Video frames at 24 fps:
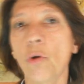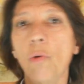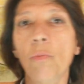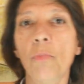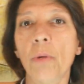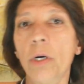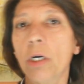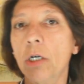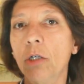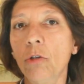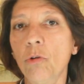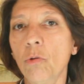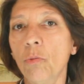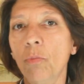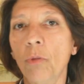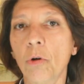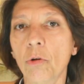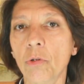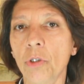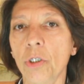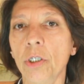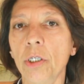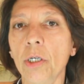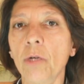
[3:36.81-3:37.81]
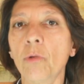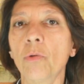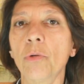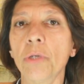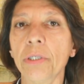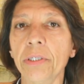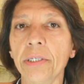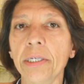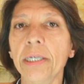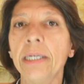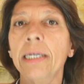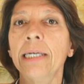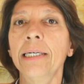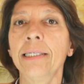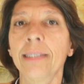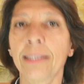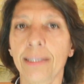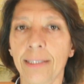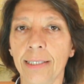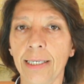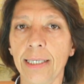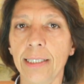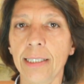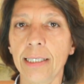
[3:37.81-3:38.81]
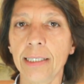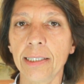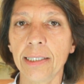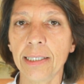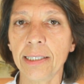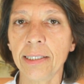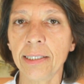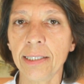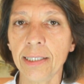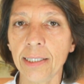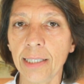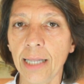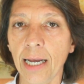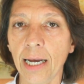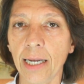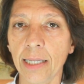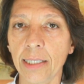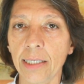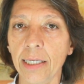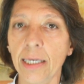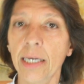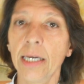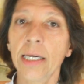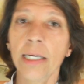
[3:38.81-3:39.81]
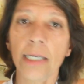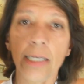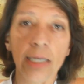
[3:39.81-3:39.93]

tomando um monte de coisa sem necessidade.